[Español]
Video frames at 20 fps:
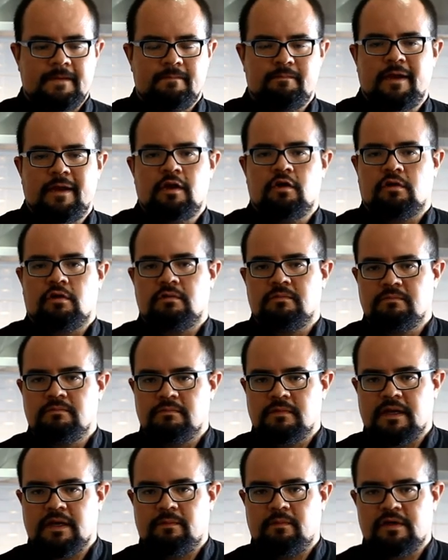menor,
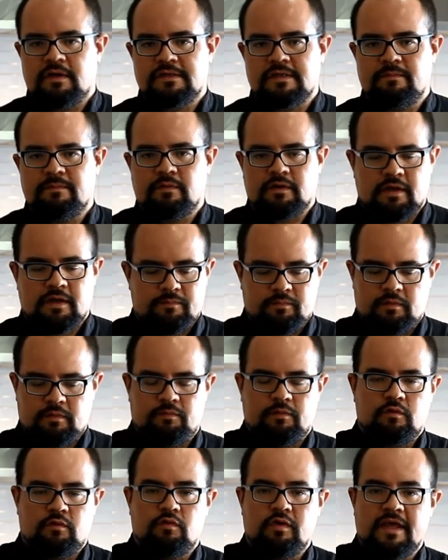digámoslo así, porque por,
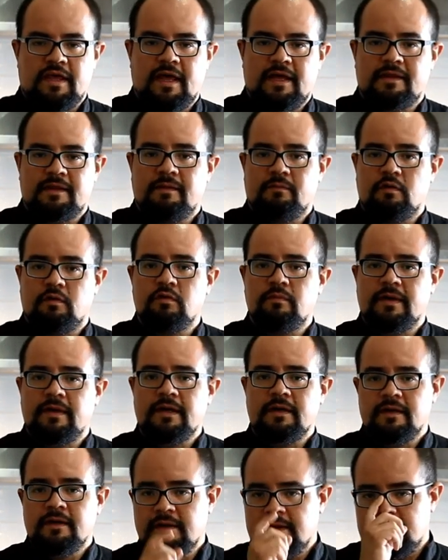por unidad de
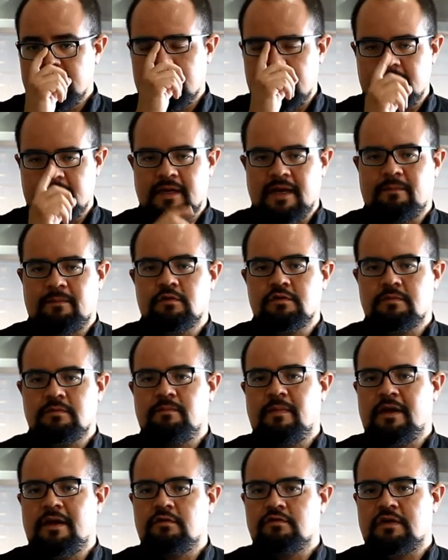volumen tendríamos
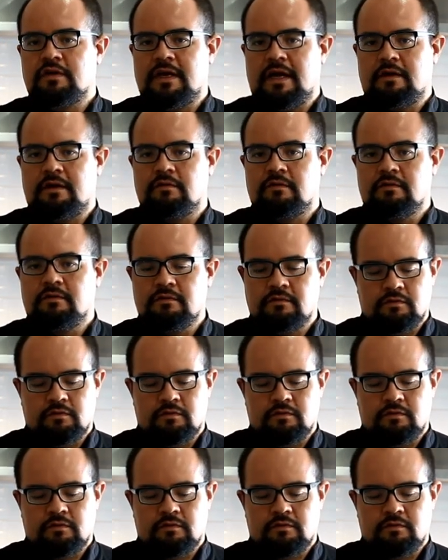menos grano, ¿no?